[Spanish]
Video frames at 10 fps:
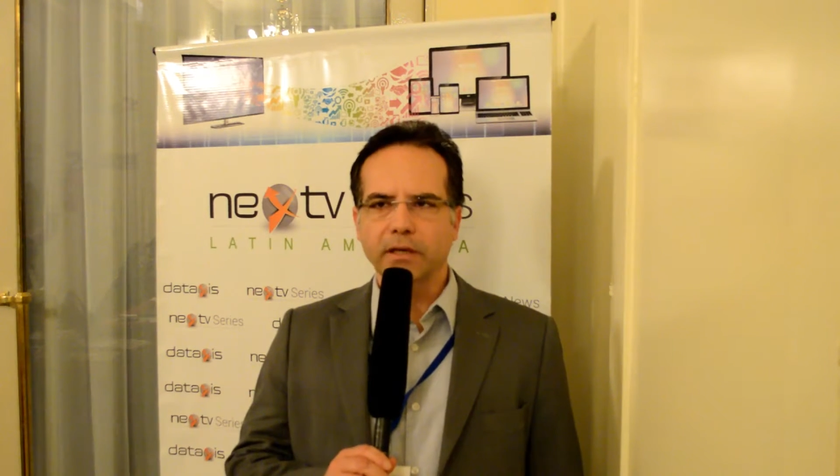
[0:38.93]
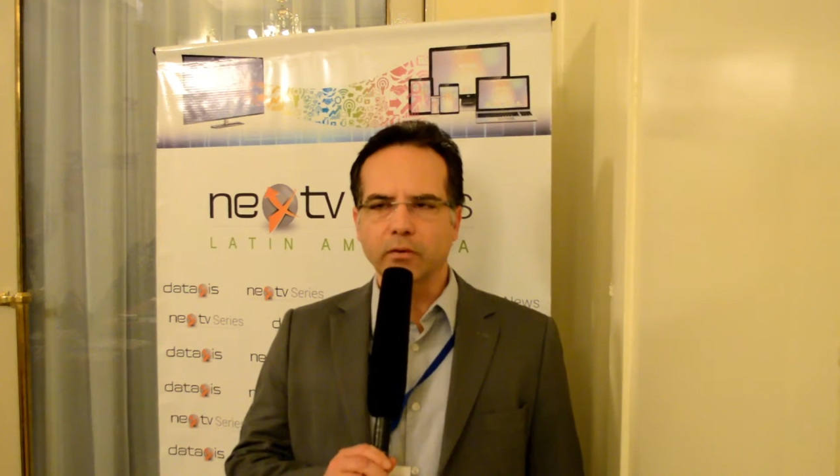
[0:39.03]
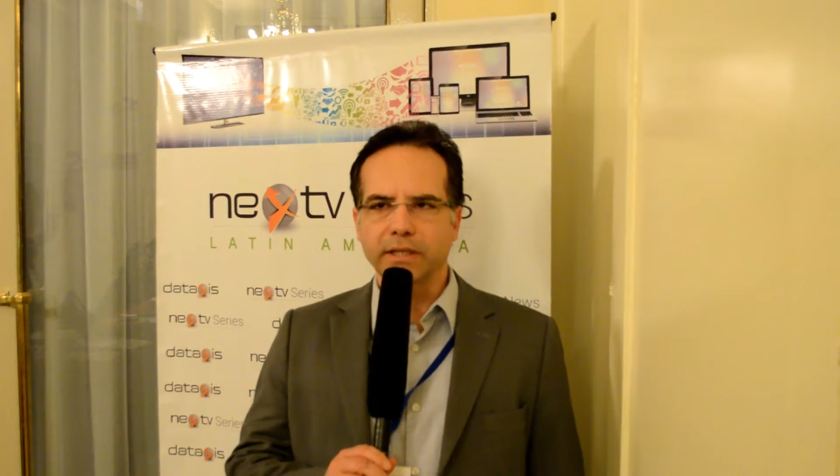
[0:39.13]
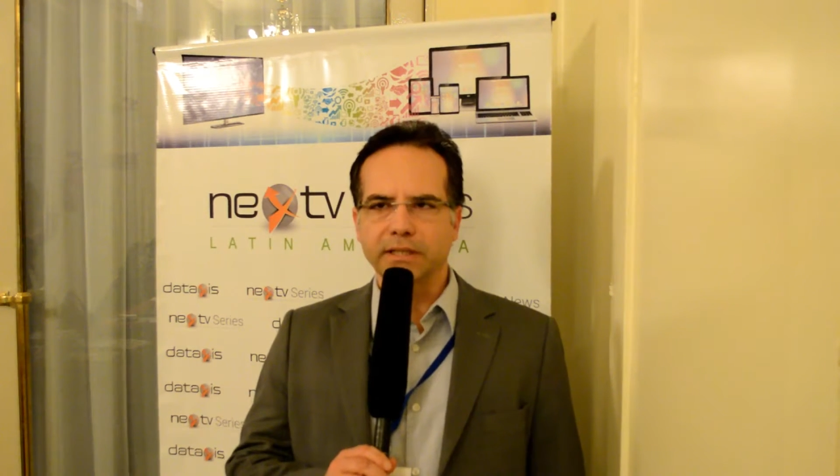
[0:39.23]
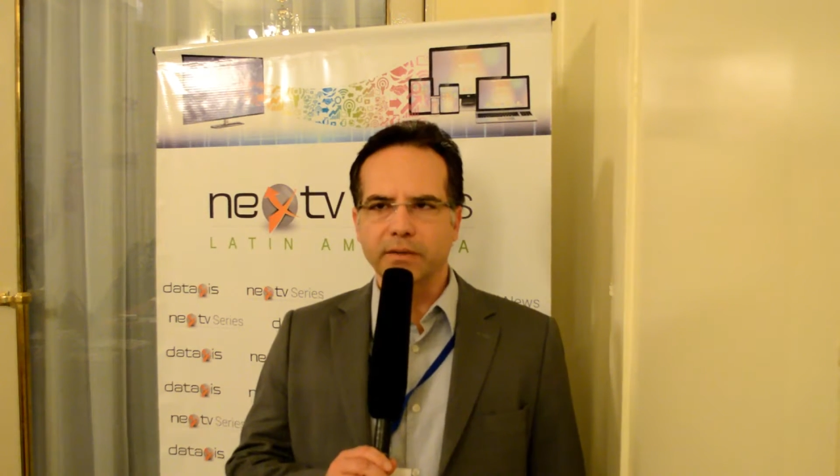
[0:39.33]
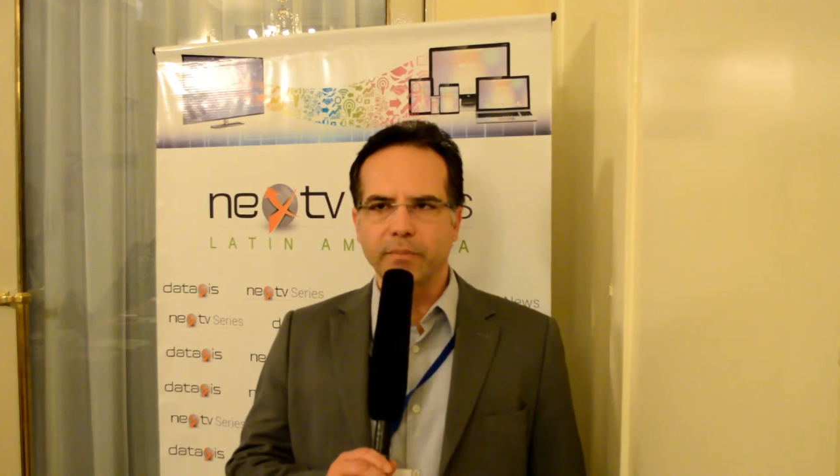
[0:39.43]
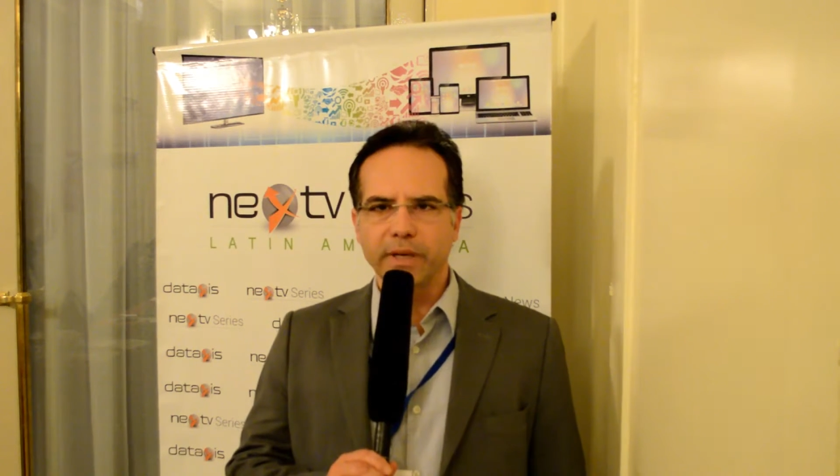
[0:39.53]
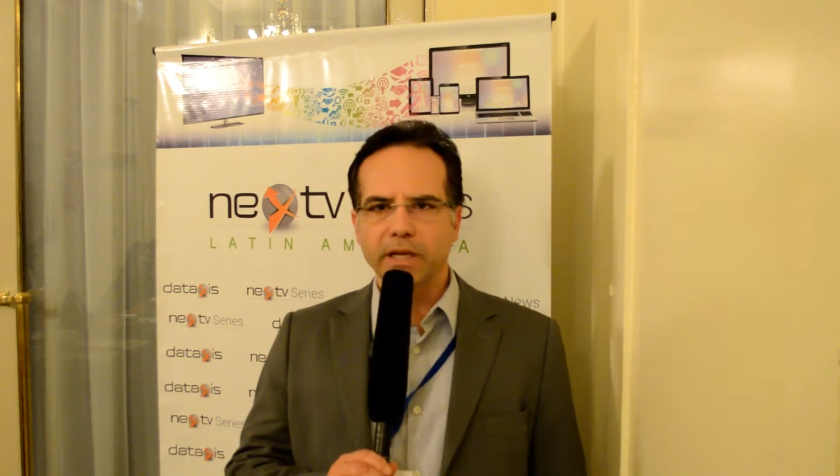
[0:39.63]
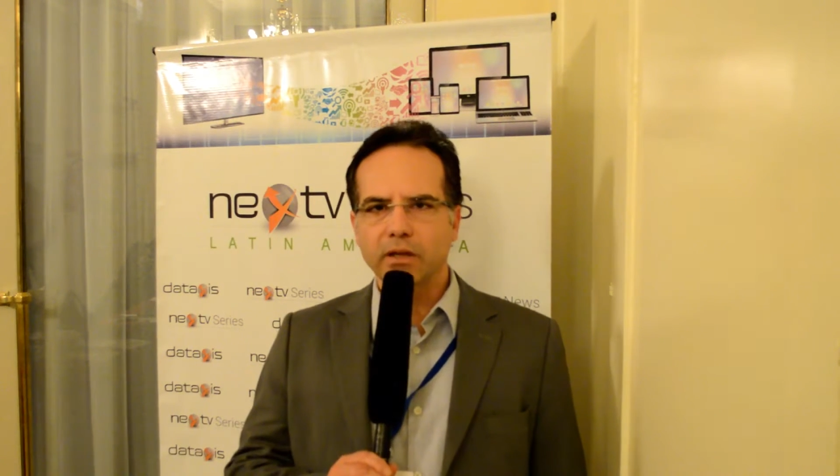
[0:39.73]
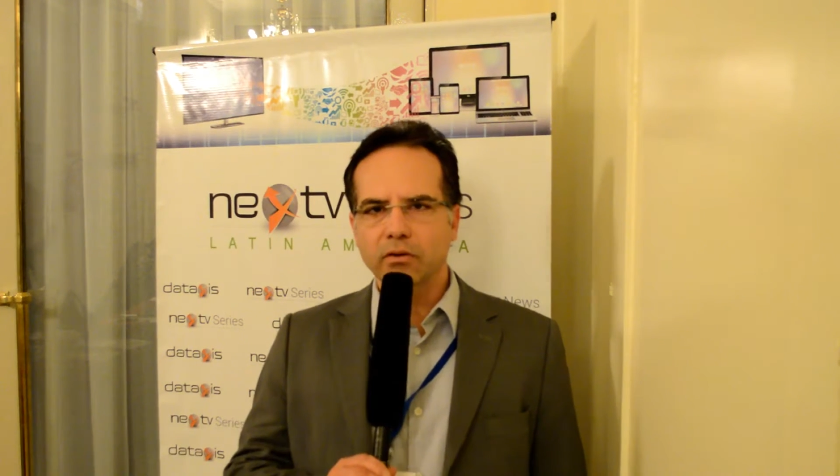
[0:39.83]
con este
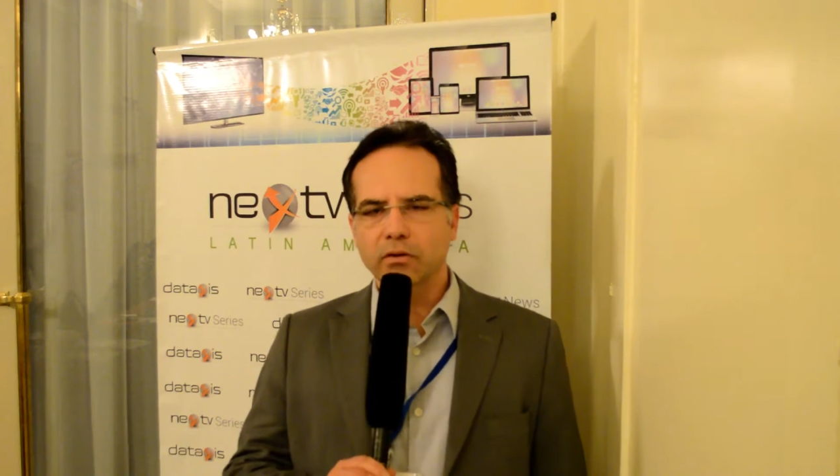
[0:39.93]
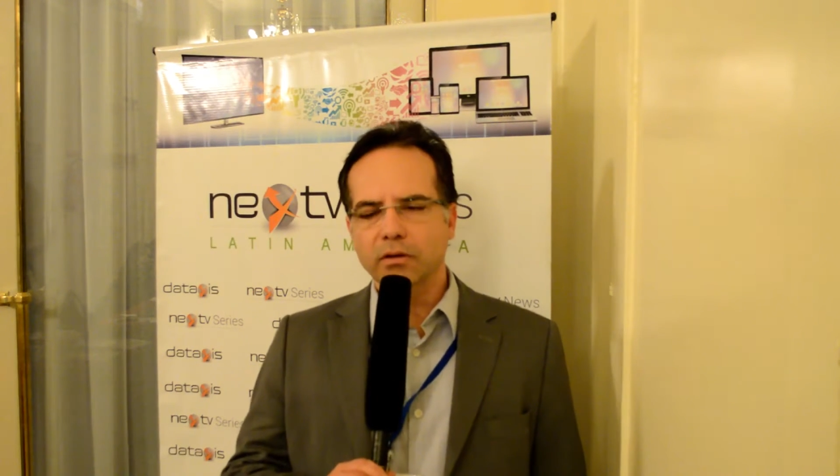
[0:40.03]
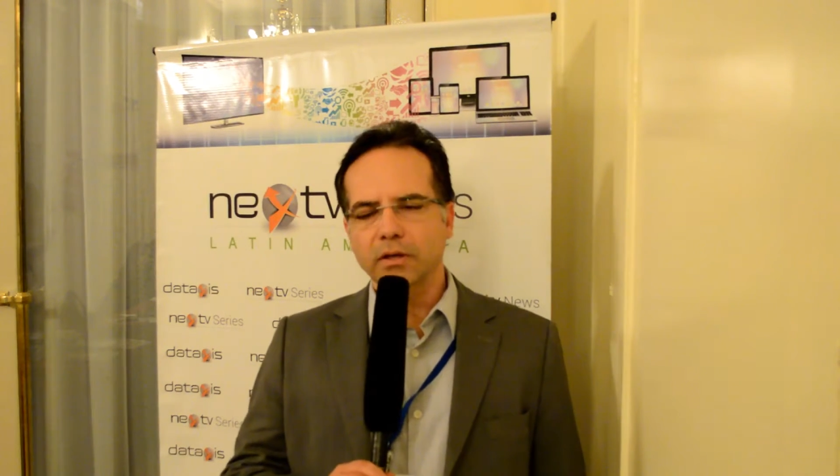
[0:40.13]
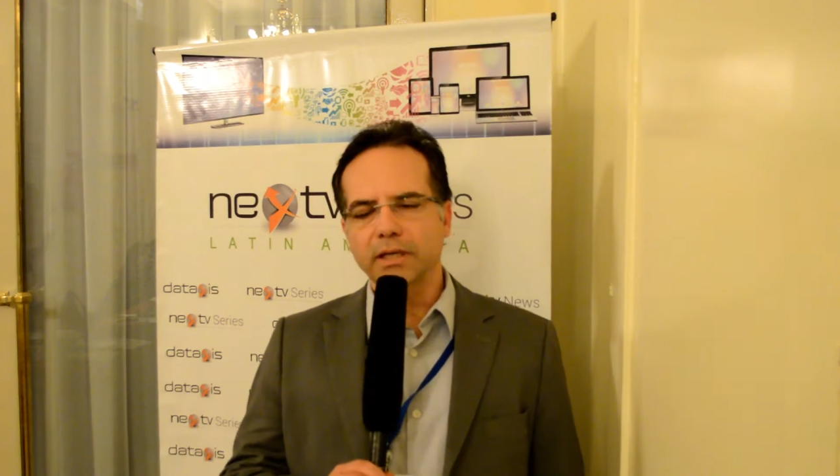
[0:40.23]
espíritu,